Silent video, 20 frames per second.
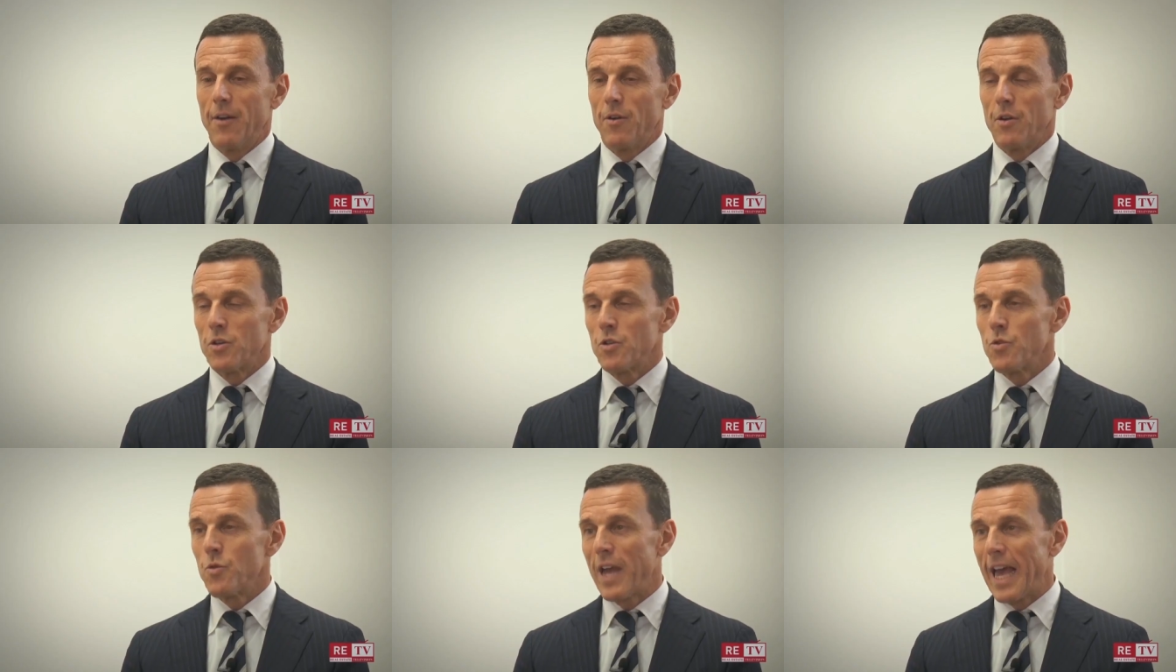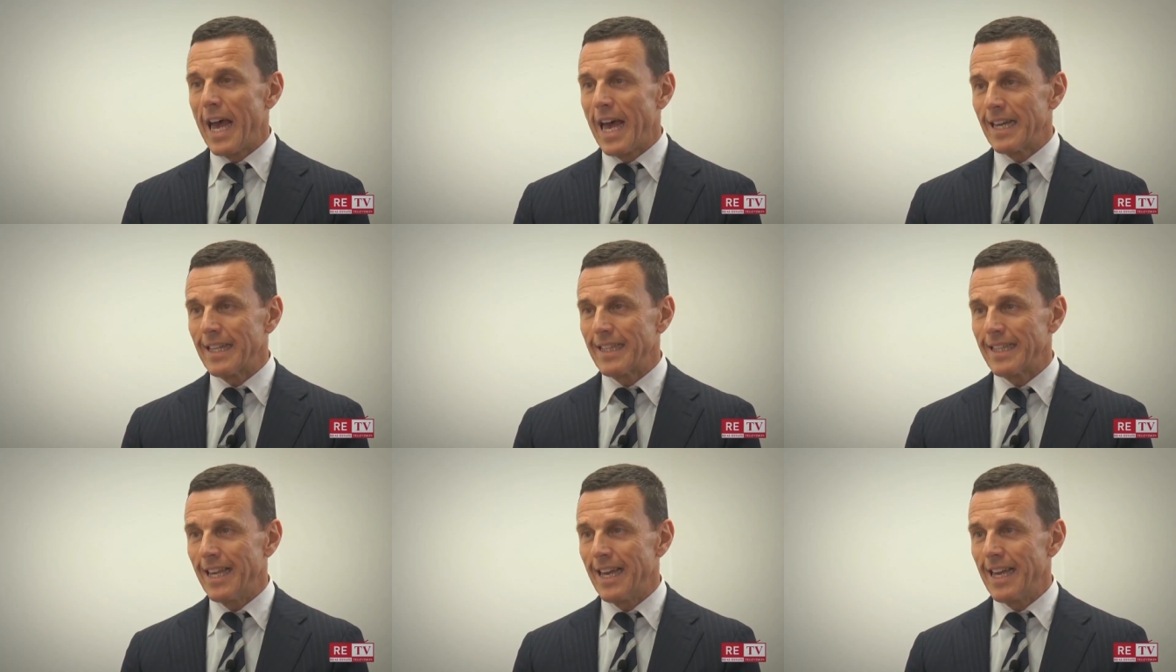Allora, su
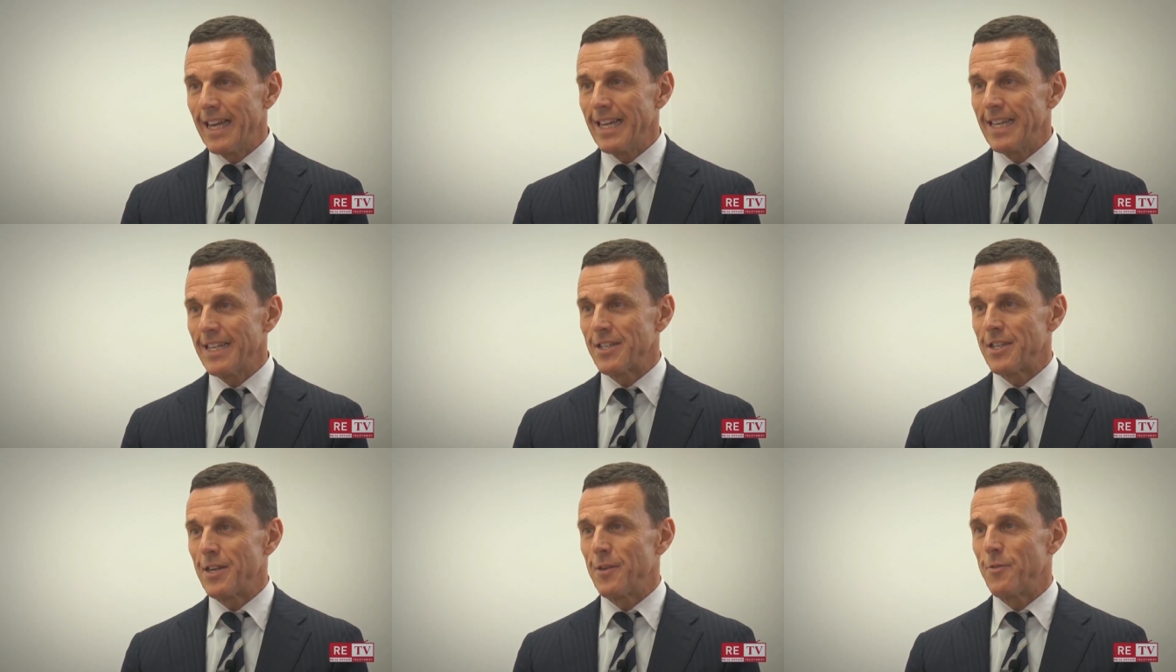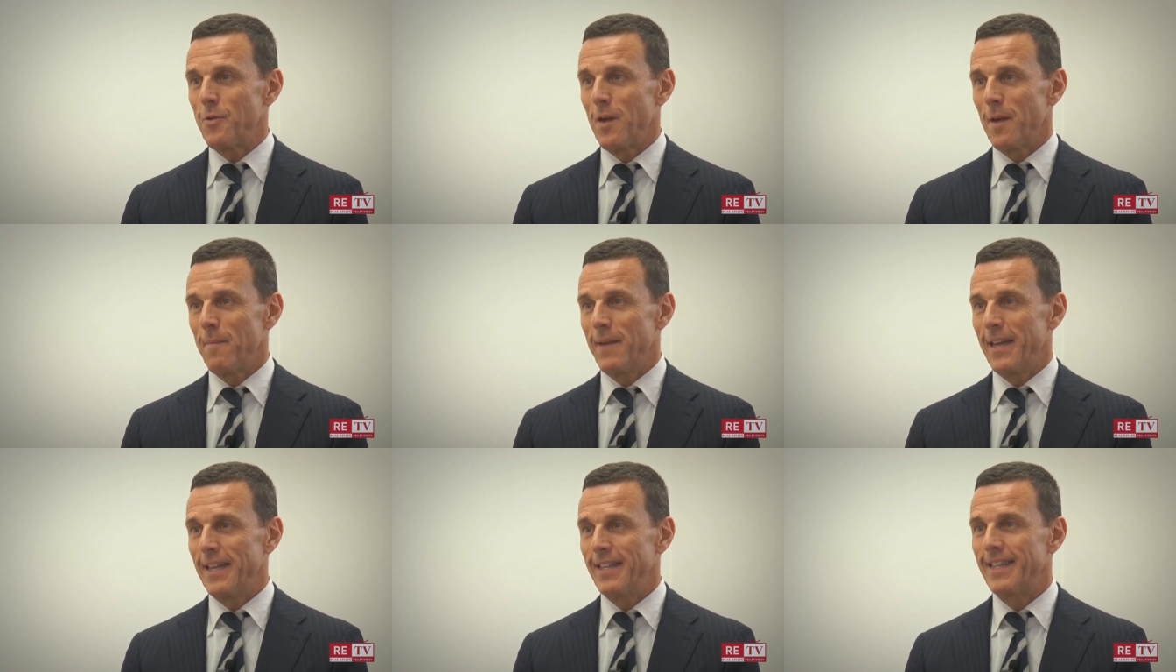carta
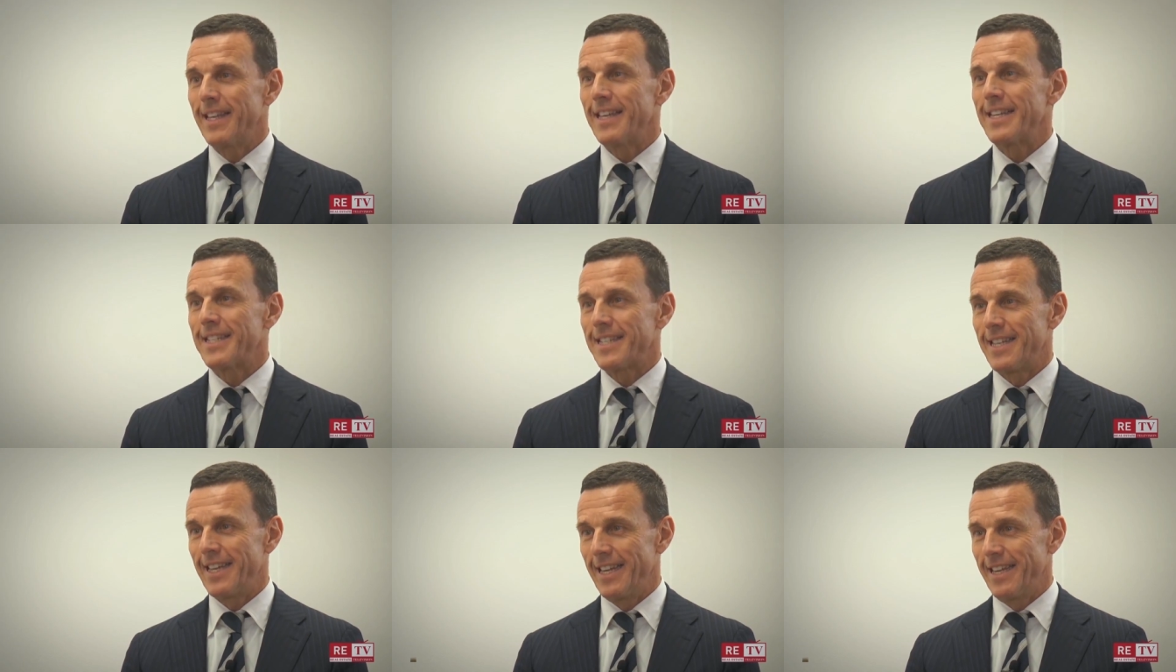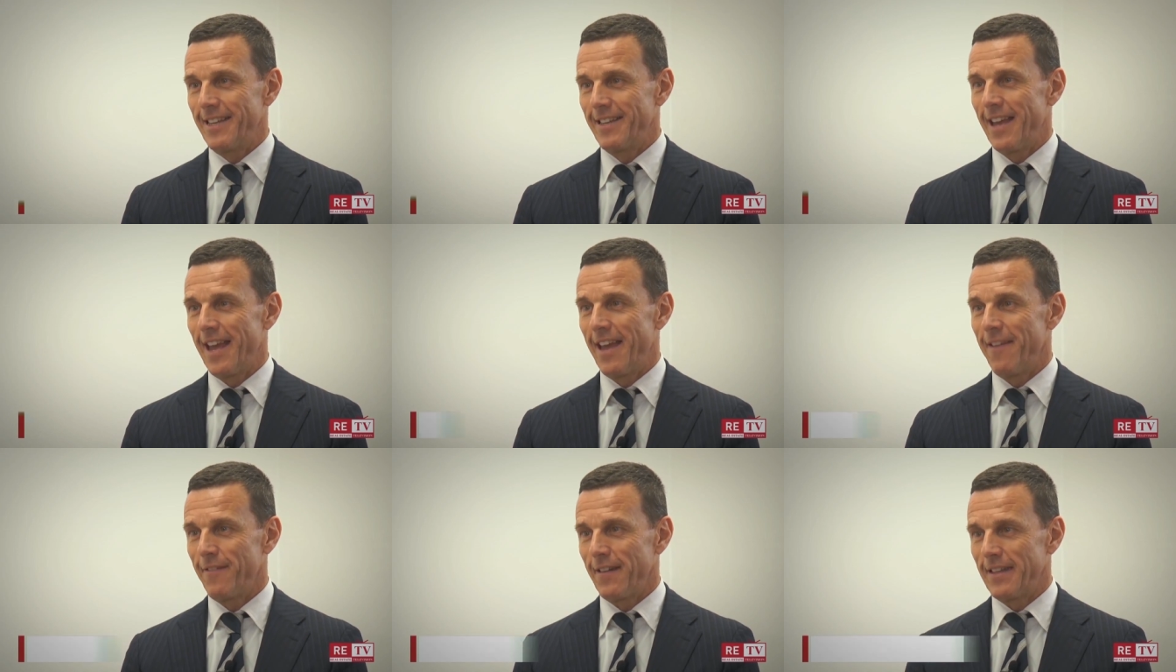sicuramente sì,
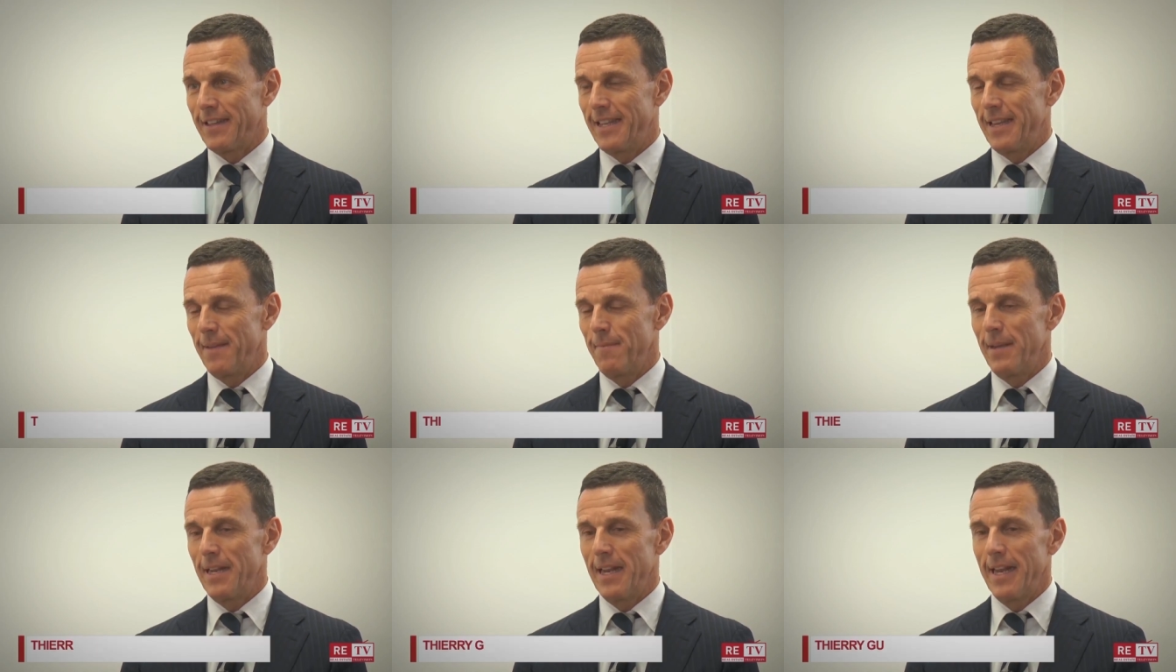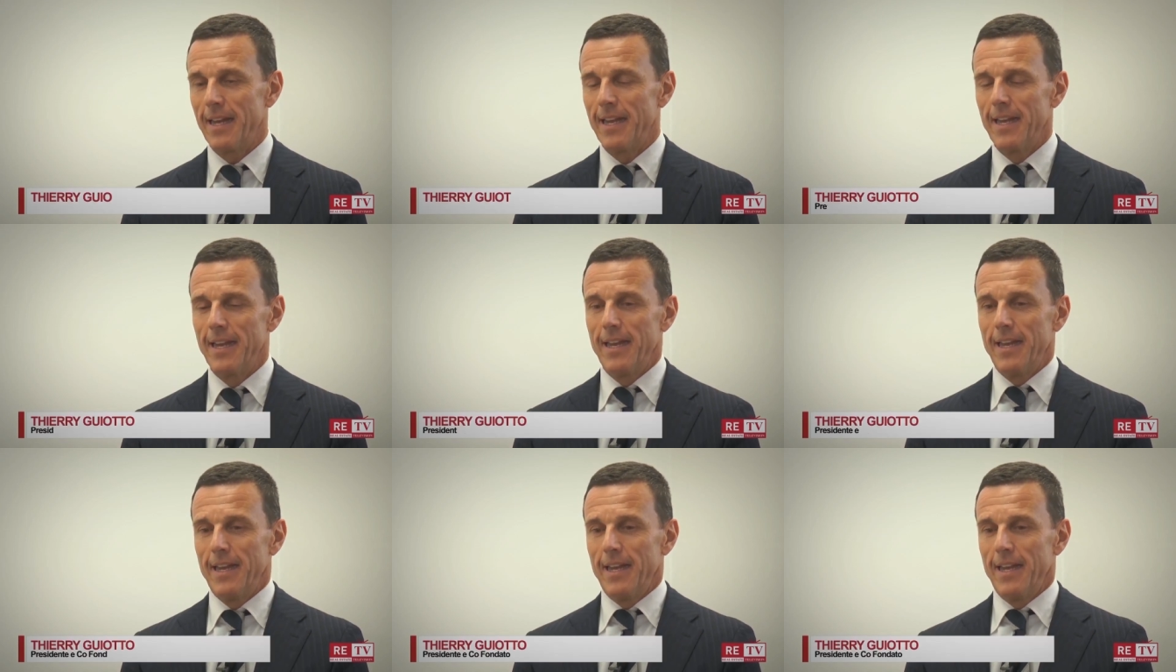è fattibile.